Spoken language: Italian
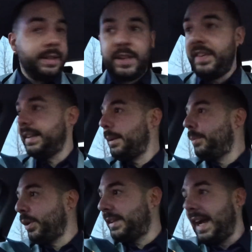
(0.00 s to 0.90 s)
diventa
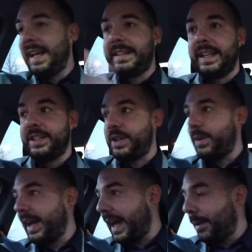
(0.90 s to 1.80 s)
importante, c'è
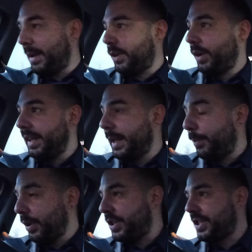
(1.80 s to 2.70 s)
una gara mercoledì,
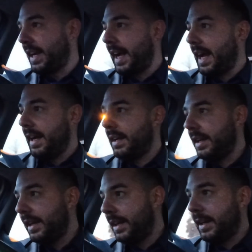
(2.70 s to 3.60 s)
poi ci sarà
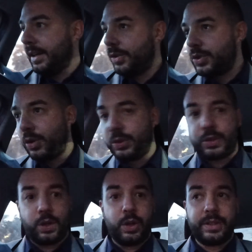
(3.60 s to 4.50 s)
eh, lo
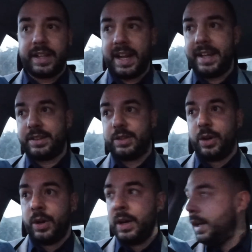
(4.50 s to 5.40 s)
scontro
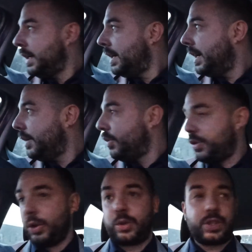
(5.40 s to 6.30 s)
diretto, eh, uno
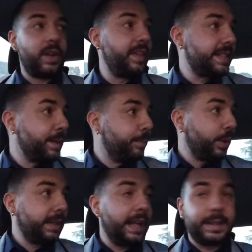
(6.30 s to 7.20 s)
scontro salvezza
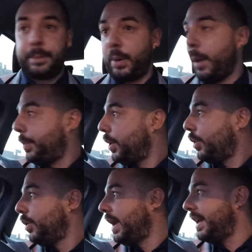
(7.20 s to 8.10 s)
importante proprio
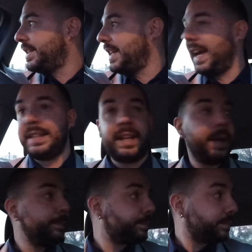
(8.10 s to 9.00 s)
con
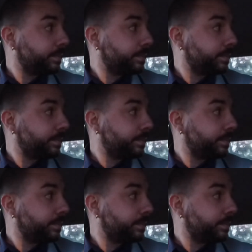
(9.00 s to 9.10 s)
l'Alessandria,